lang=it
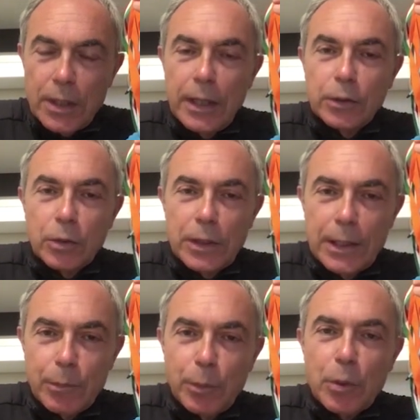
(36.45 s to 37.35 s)
e
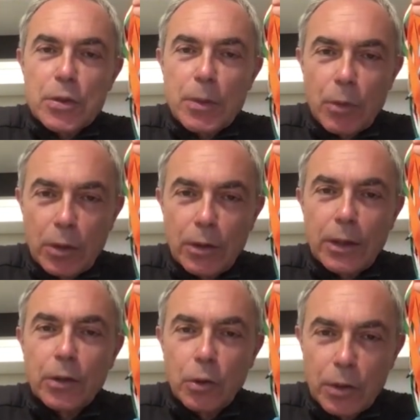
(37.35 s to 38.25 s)
torneremo il prossimo anno
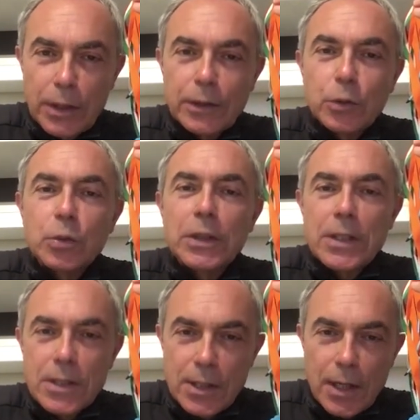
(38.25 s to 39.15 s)
a correre tutti
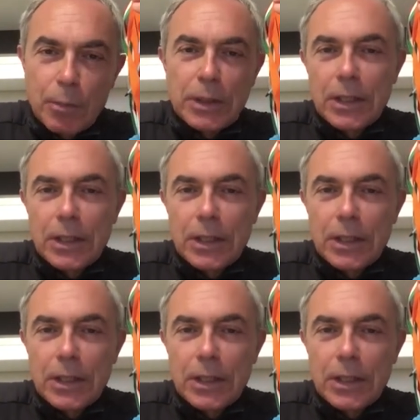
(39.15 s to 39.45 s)
insieme,